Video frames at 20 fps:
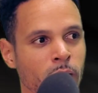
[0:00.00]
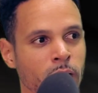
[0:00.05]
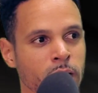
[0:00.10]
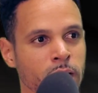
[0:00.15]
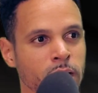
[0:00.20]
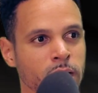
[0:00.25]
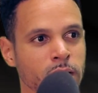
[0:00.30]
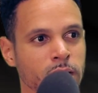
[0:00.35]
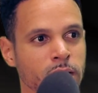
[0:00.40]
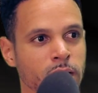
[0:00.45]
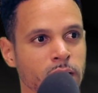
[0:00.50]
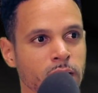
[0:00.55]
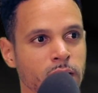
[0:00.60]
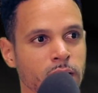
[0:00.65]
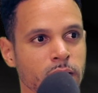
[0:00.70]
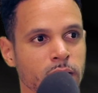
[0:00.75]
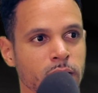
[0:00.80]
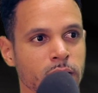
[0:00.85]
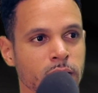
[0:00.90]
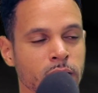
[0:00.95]
machen?
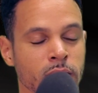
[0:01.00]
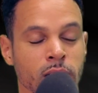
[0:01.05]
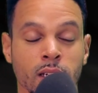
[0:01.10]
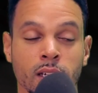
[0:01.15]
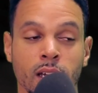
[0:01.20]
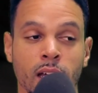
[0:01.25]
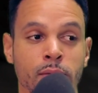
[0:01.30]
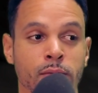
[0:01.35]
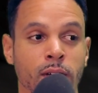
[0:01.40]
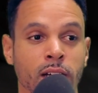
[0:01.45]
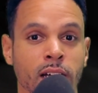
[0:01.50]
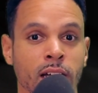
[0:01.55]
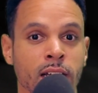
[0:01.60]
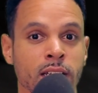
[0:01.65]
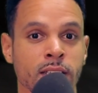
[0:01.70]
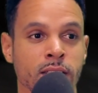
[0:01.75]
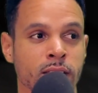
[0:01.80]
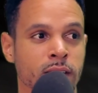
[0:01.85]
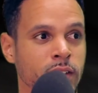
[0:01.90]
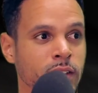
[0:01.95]
Äh, einfach
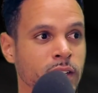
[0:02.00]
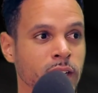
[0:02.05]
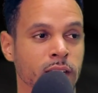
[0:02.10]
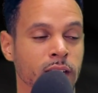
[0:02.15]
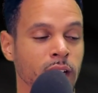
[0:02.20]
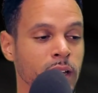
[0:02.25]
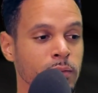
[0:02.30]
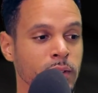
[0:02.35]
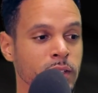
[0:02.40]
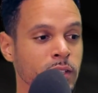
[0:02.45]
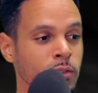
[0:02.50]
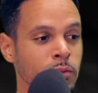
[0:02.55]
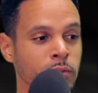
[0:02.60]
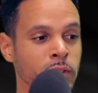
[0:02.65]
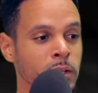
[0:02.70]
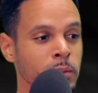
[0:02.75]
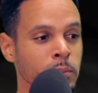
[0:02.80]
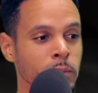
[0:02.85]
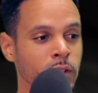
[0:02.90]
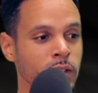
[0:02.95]
reisen. Ich denke einfach so
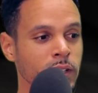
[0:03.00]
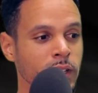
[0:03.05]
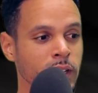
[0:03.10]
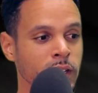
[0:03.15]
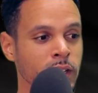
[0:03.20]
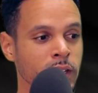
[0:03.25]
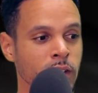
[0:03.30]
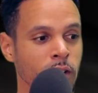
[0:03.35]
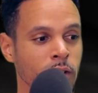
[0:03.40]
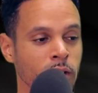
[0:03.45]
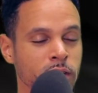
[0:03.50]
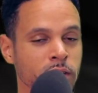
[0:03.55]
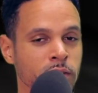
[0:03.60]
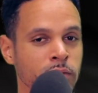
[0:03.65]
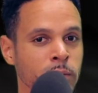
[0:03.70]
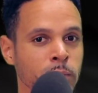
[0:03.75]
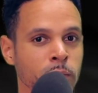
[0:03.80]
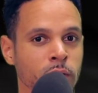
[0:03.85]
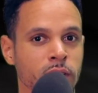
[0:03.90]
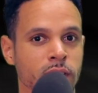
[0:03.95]
viele äh, Orte
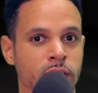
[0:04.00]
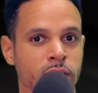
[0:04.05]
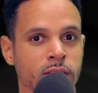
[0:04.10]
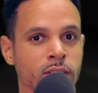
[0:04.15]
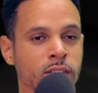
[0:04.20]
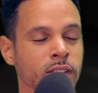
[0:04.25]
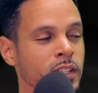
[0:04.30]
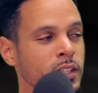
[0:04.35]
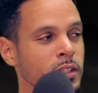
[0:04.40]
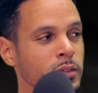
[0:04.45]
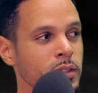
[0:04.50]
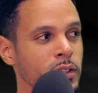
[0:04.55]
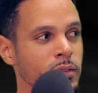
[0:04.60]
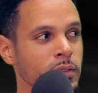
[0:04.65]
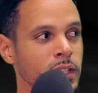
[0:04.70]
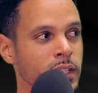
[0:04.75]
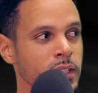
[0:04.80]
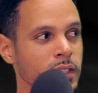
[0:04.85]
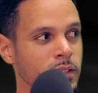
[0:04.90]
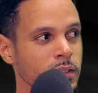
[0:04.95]
wie möglich zu sehen auf der
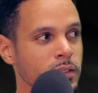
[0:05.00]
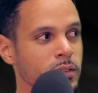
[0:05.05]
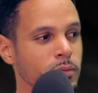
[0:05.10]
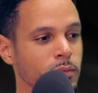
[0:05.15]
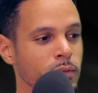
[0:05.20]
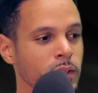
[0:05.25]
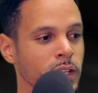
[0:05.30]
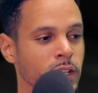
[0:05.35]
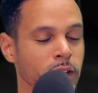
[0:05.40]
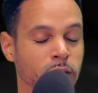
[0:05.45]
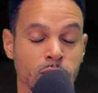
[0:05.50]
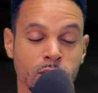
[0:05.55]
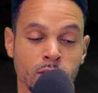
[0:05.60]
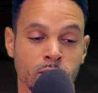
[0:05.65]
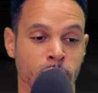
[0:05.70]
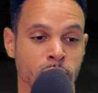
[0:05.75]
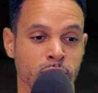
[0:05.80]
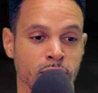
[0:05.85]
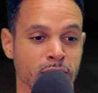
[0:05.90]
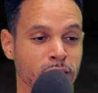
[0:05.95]
Welt wäre
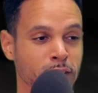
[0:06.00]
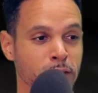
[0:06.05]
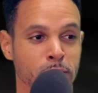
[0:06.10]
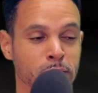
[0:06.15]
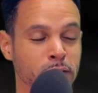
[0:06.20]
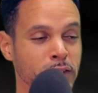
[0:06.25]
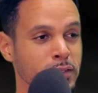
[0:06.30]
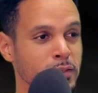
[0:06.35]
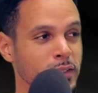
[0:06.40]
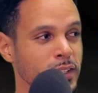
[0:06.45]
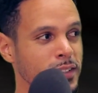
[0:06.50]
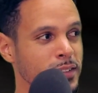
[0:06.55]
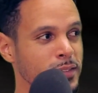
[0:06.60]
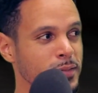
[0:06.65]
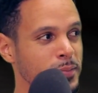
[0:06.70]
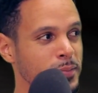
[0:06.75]
so eine Sache auf jeden Fall.